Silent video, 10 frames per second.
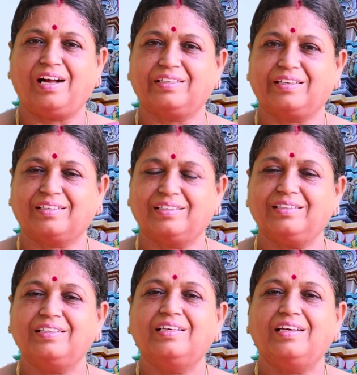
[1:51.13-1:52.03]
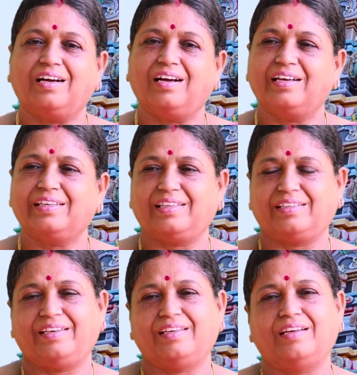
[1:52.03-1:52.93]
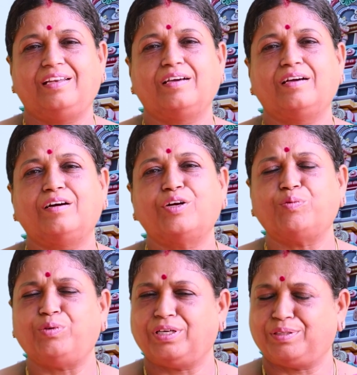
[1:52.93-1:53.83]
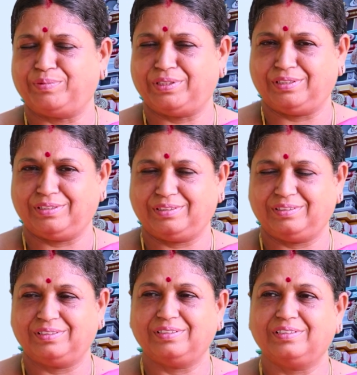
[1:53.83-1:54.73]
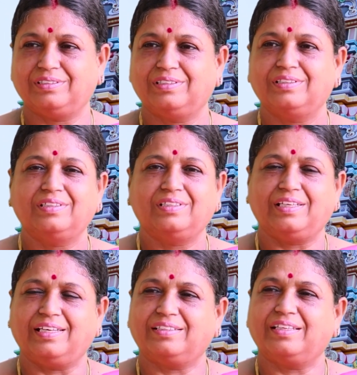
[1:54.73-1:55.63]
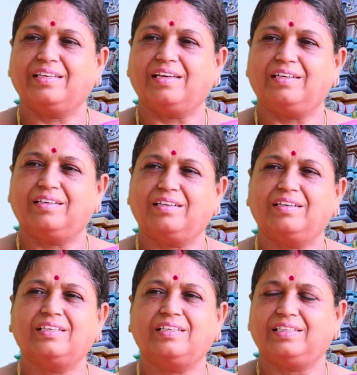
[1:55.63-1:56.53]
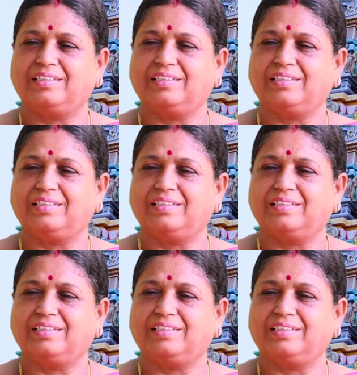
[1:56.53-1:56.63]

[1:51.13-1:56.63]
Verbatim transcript: அதற்கு ஆஹா எத்தனை அழகான உலகம் இது எத்தனை அழகான